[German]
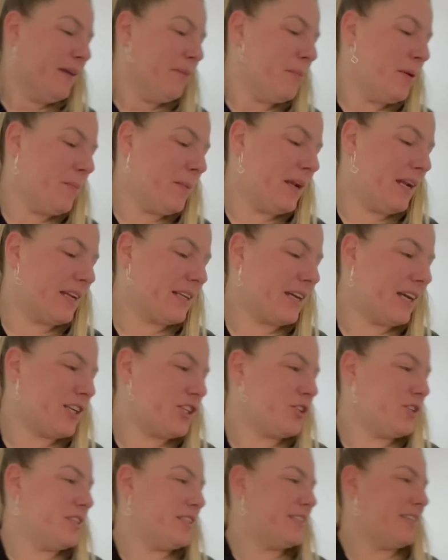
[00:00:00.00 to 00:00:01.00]
Mein Mann hat gerade
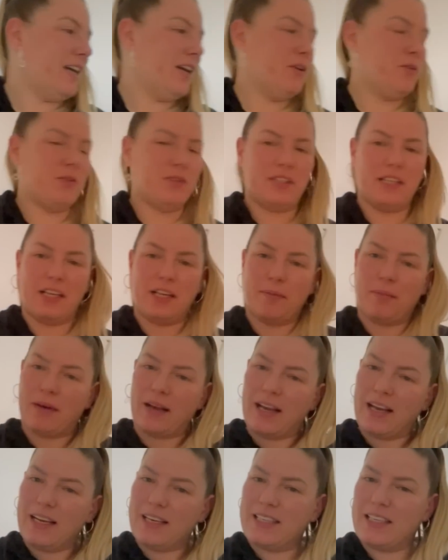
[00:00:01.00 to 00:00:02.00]
schon die Sachen
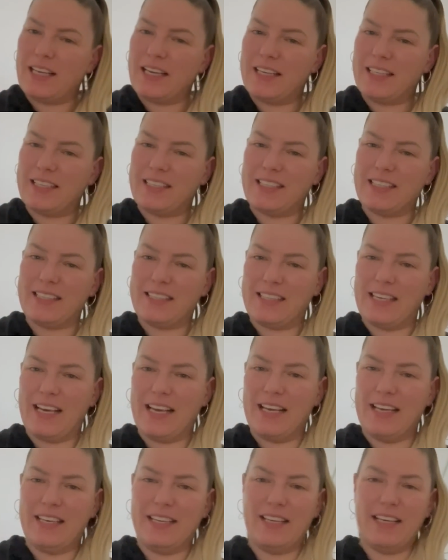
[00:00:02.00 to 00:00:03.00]
runtergebracht. Das ist
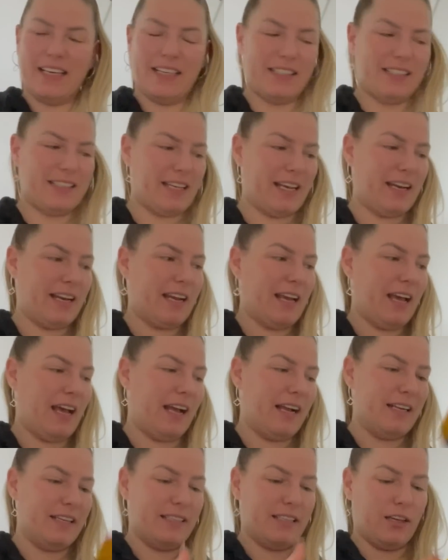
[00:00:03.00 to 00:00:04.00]
Lias sein
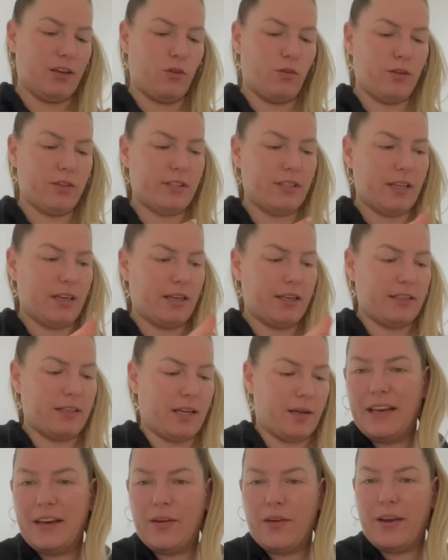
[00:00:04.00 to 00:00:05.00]
alter Rucksack. Da
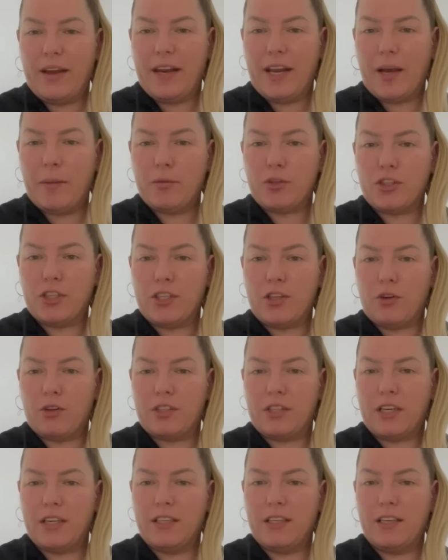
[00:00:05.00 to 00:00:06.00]
neuer Name steht auch
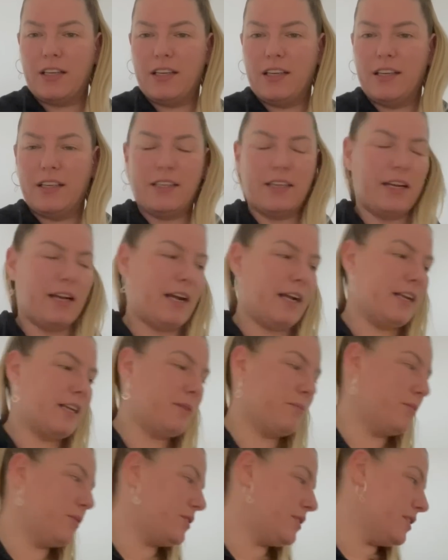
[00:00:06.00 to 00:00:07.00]
drin. Den
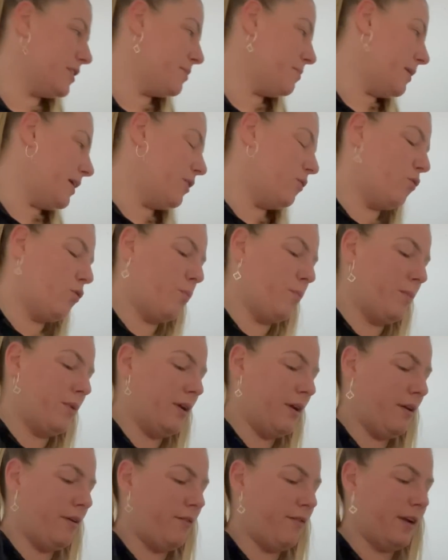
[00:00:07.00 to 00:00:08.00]
alten muss ich mal oben
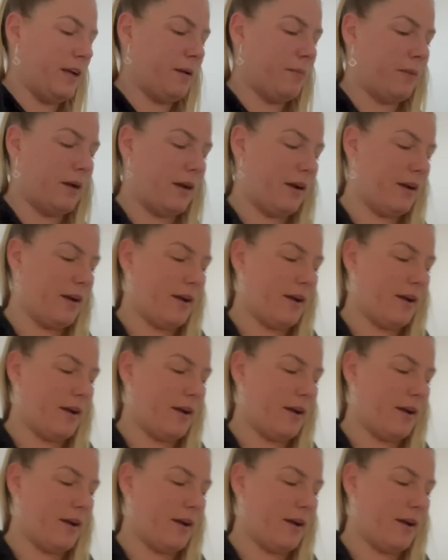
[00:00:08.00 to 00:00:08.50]
wegmachen.